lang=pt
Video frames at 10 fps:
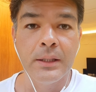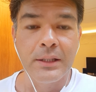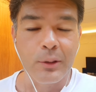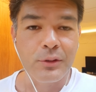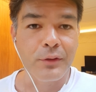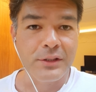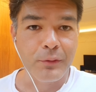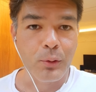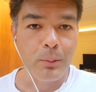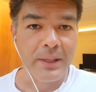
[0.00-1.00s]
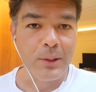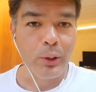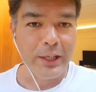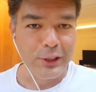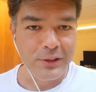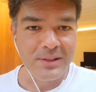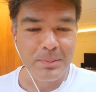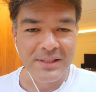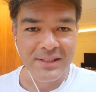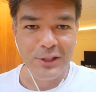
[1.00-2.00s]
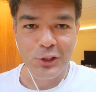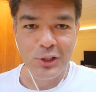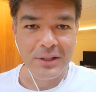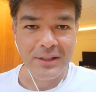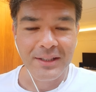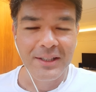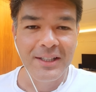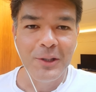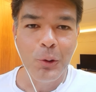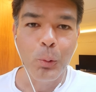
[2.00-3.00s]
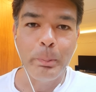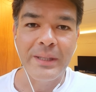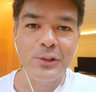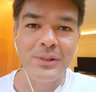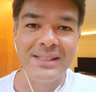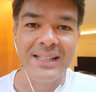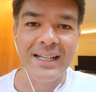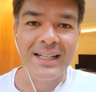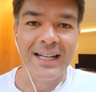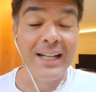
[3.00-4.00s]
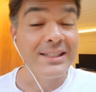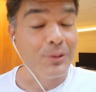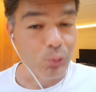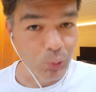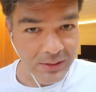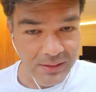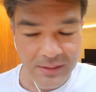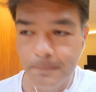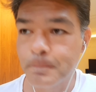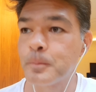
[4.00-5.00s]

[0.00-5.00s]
Então, se você for comprar qualquer agente espessante, o preço está às alturas.